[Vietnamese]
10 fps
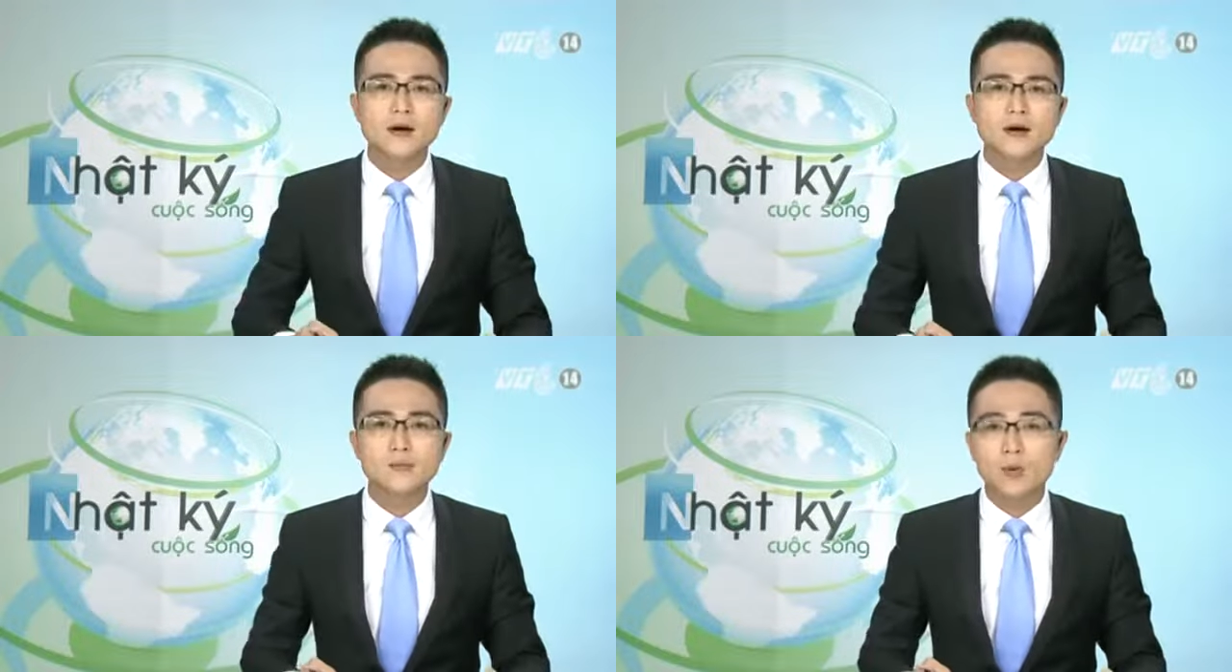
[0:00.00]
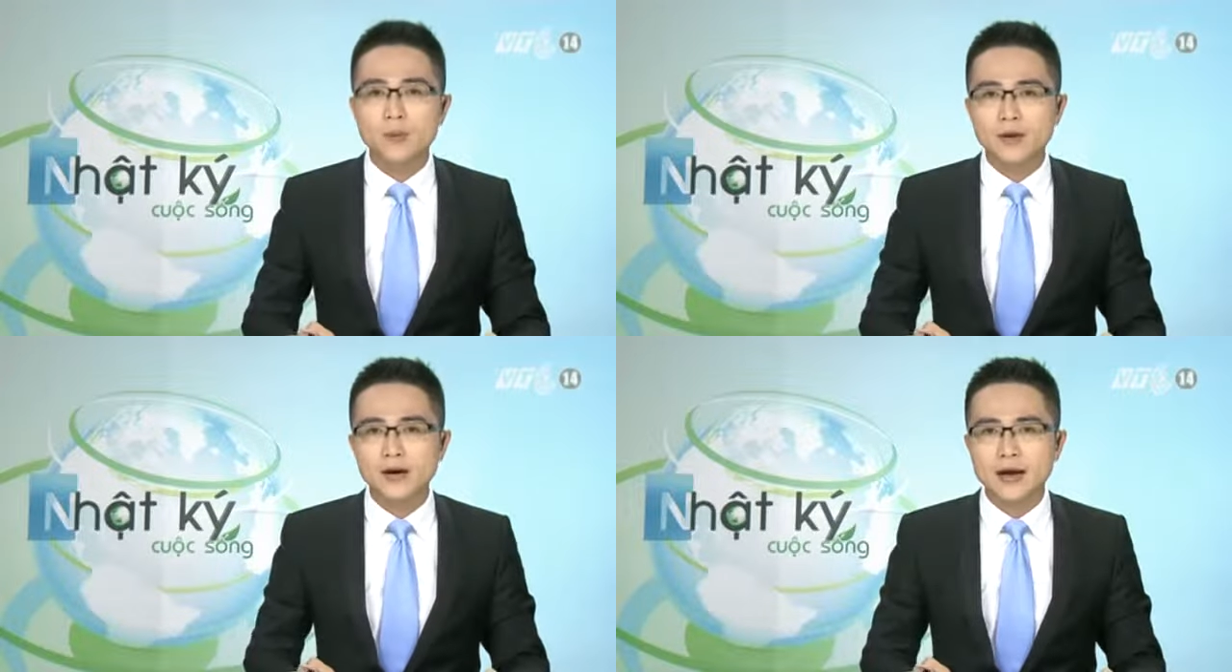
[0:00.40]
hơn
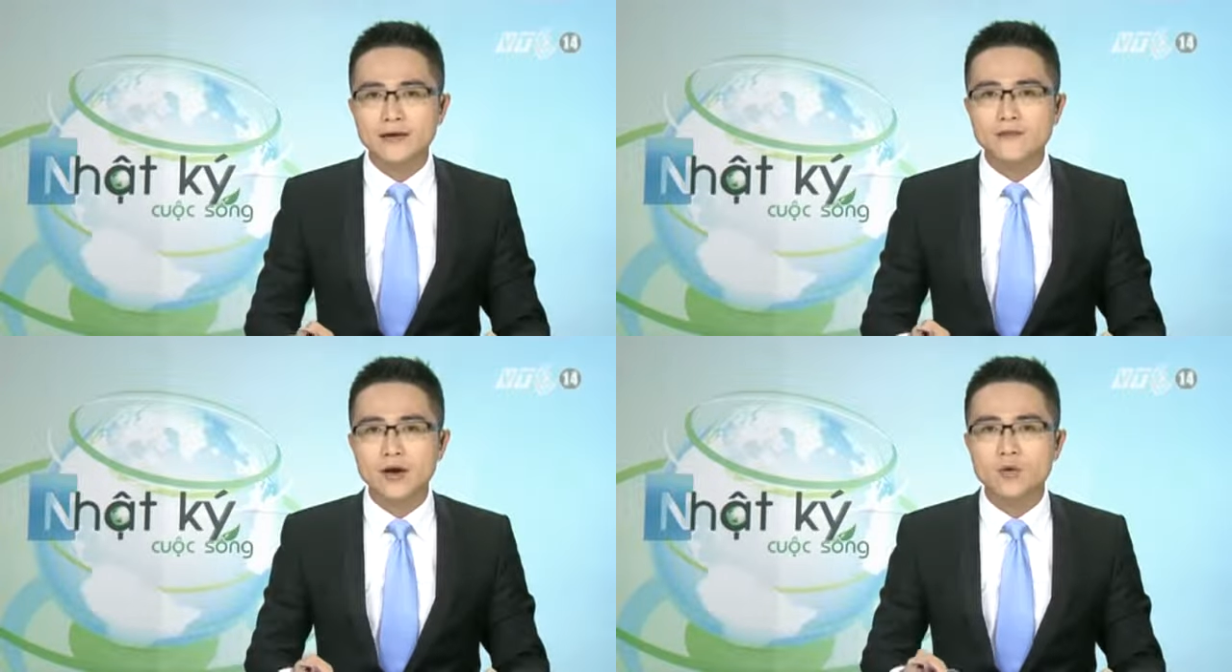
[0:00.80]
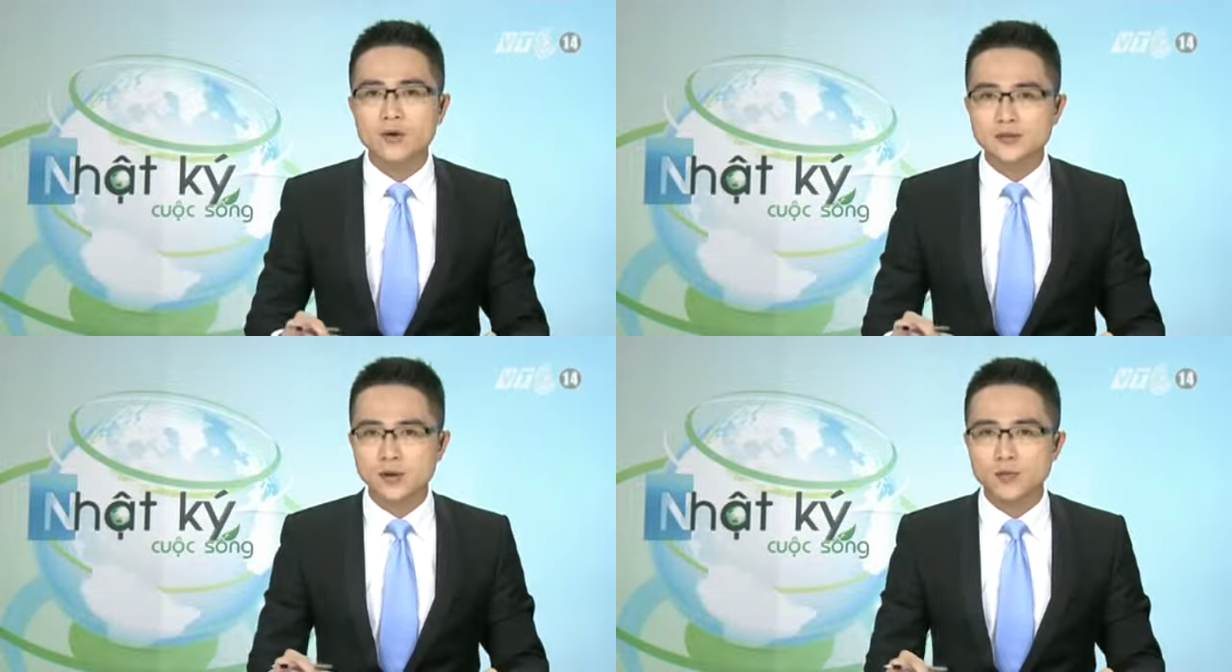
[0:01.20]
40 bức ảnh về
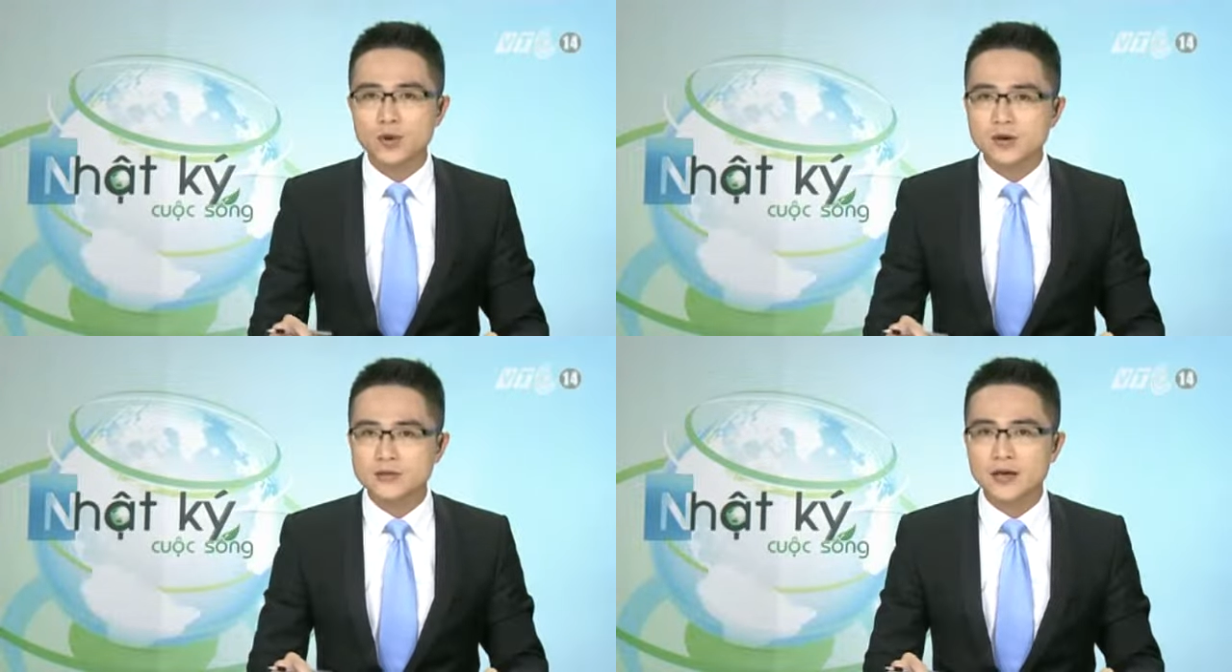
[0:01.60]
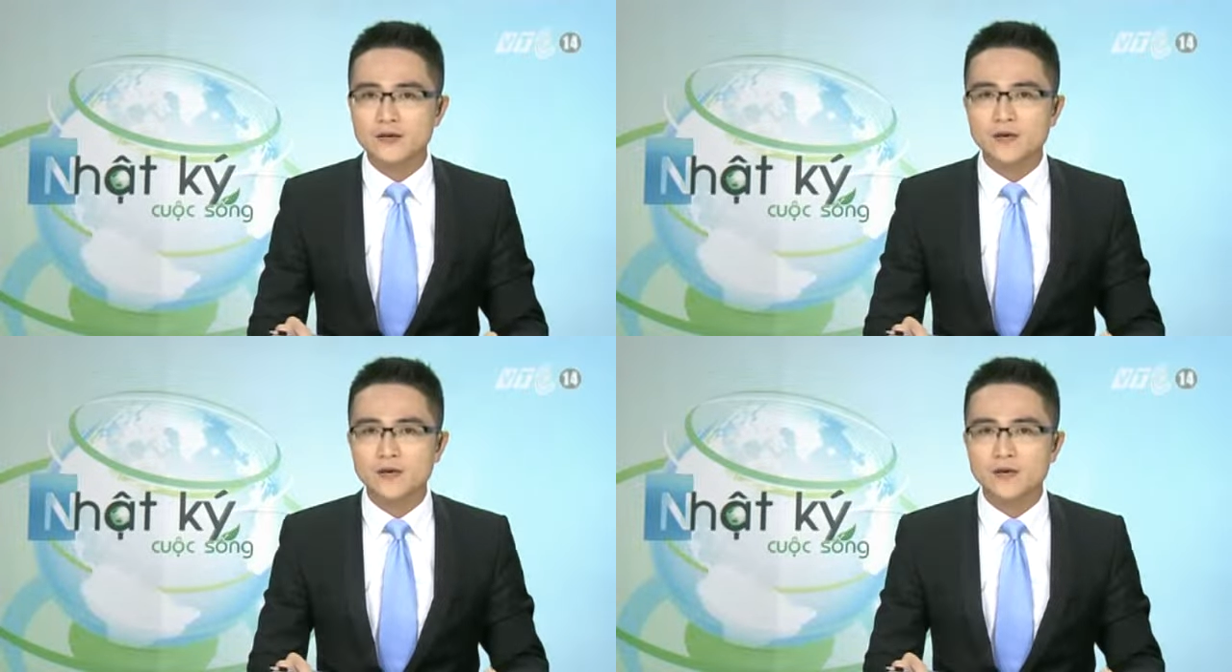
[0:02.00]
cuộc sống của ngư dân